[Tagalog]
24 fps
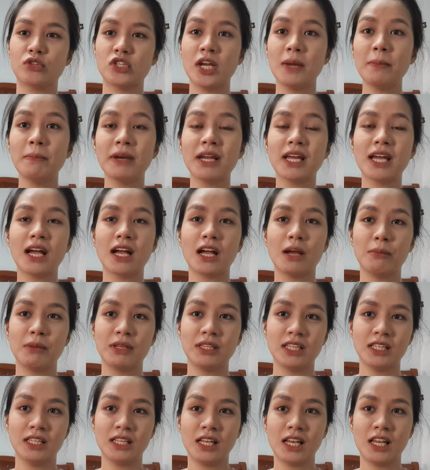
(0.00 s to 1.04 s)
syempre,
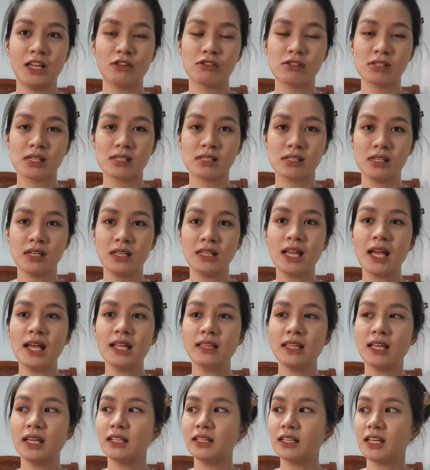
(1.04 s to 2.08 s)
gagamitin nila yun sa skin
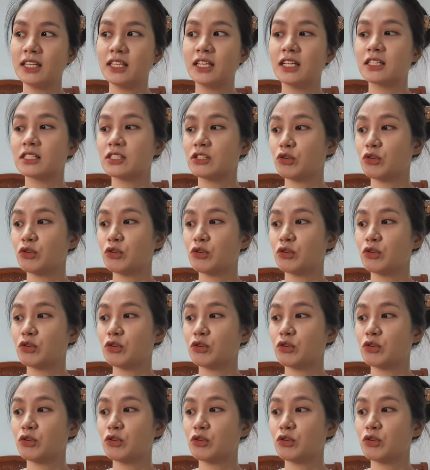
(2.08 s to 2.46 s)
natin, ganyan.